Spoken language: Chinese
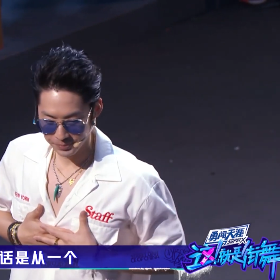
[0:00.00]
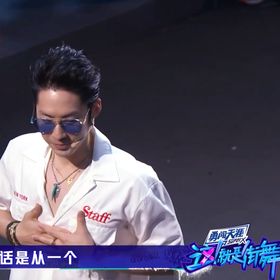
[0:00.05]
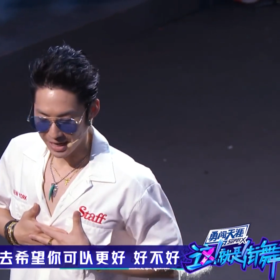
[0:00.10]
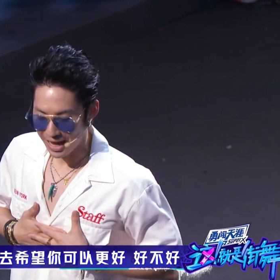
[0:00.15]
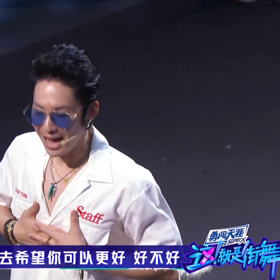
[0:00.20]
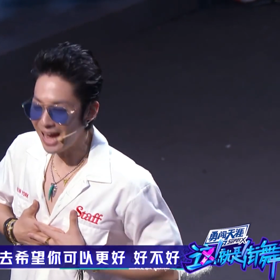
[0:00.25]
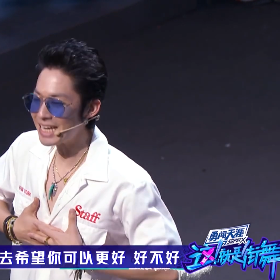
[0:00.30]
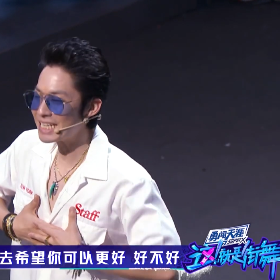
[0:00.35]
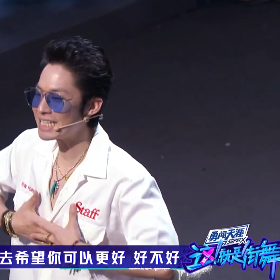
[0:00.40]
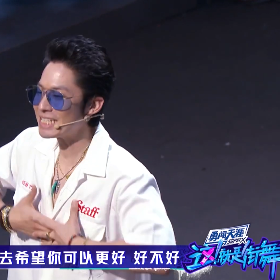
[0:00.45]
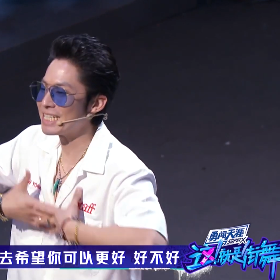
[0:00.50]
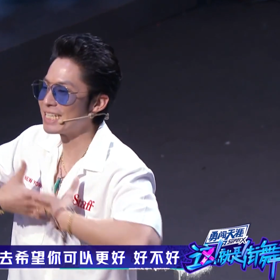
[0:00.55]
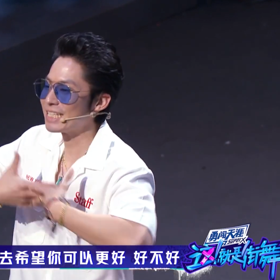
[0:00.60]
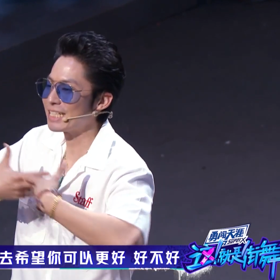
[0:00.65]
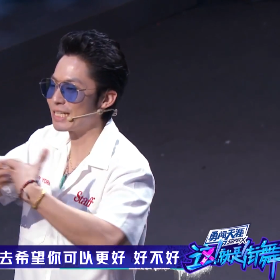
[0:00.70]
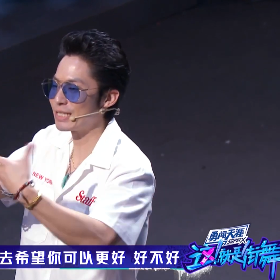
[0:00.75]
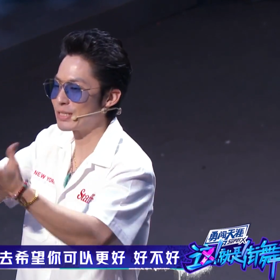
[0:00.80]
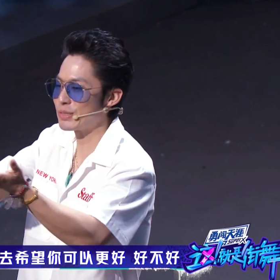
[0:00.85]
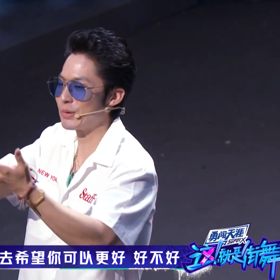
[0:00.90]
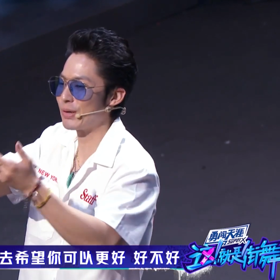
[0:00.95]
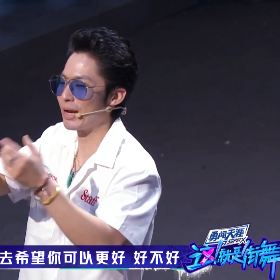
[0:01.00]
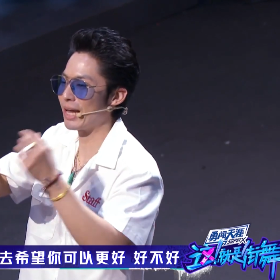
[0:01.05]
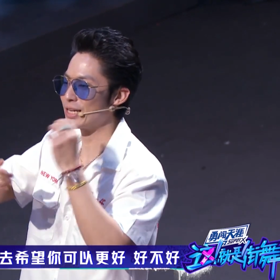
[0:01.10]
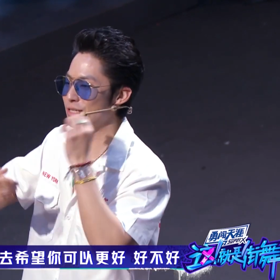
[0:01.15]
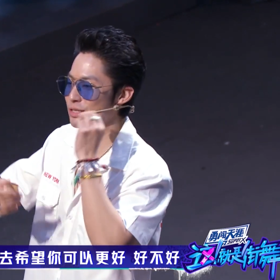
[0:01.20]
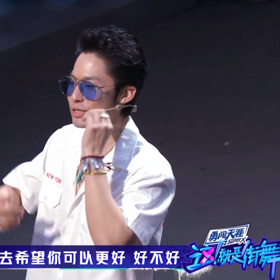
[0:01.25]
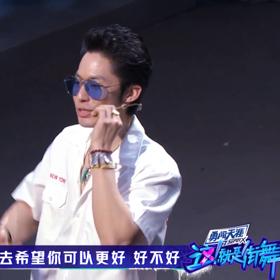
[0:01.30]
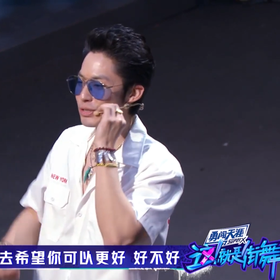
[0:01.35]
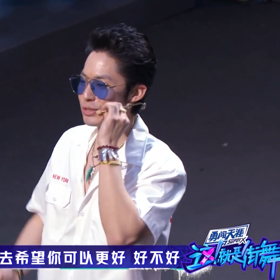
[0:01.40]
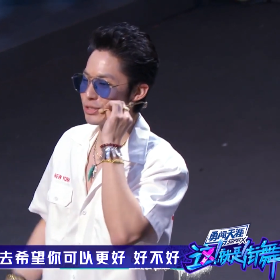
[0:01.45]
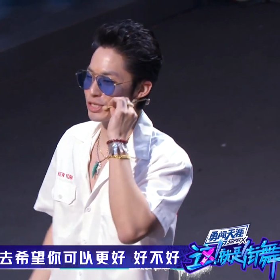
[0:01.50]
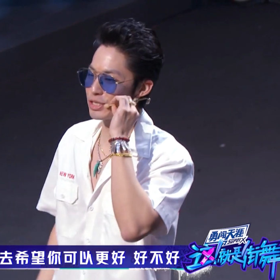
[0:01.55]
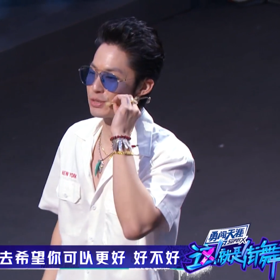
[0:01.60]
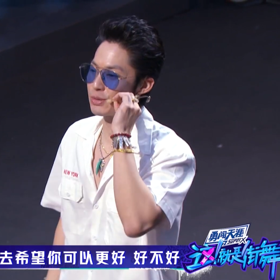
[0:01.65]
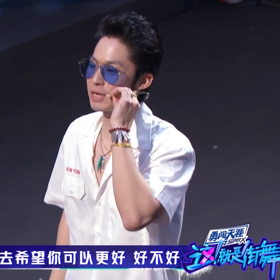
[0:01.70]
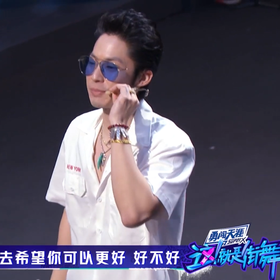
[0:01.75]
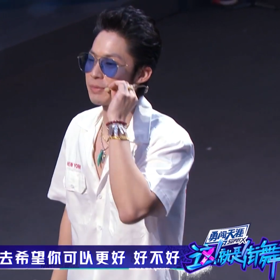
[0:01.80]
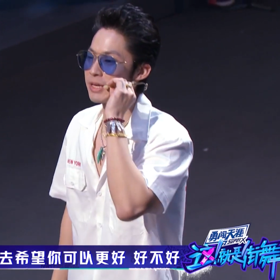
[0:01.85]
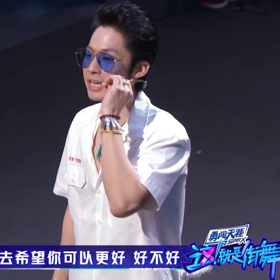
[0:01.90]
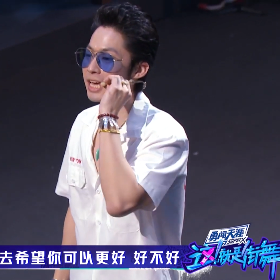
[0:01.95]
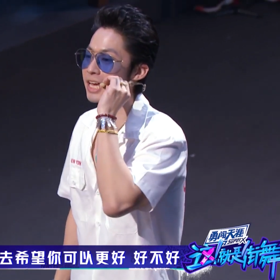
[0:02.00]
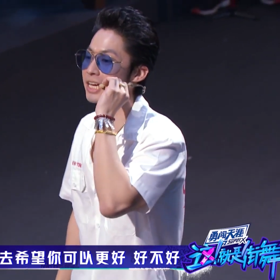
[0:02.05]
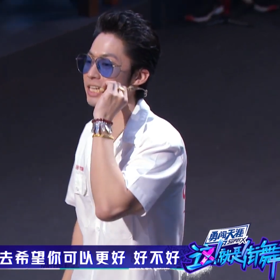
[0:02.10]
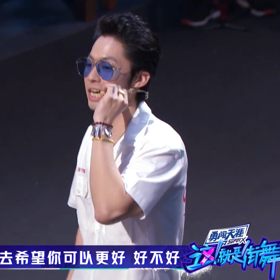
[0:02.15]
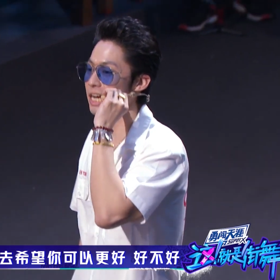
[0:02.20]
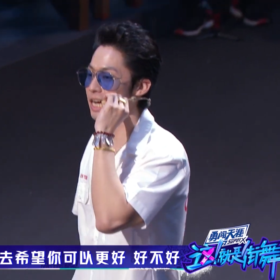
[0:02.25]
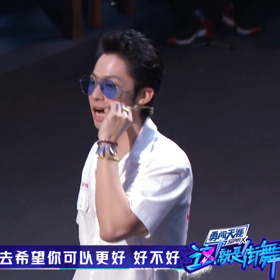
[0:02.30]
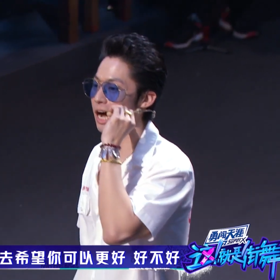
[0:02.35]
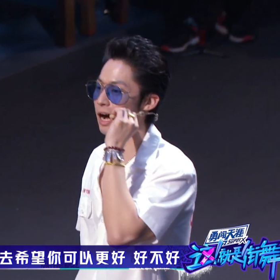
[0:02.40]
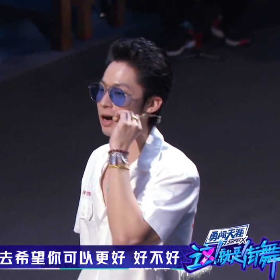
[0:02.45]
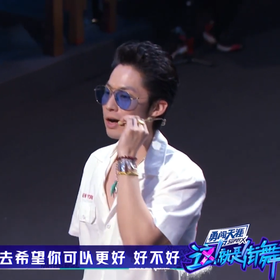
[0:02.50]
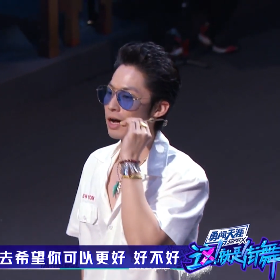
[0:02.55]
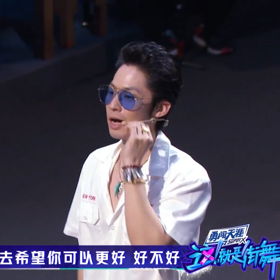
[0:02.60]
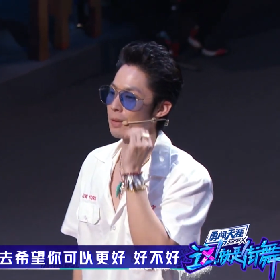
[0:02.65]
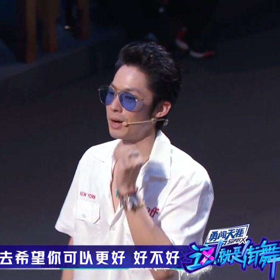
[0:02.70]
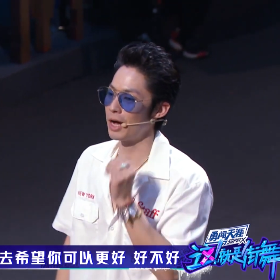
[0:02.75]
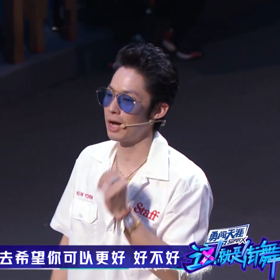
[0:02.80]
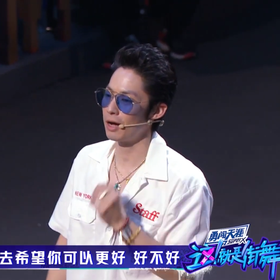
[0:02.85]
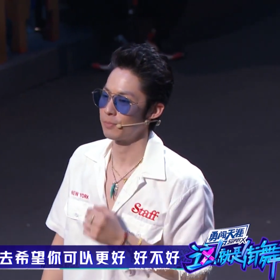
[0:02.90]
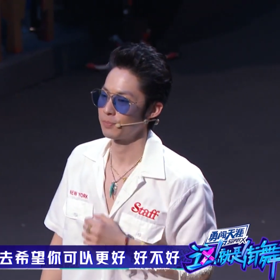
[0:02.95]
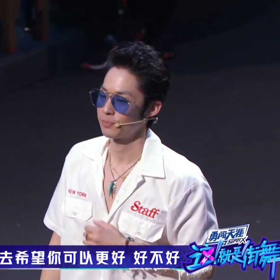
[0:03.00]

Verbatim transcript: 爱心的出来去，更好，好不好？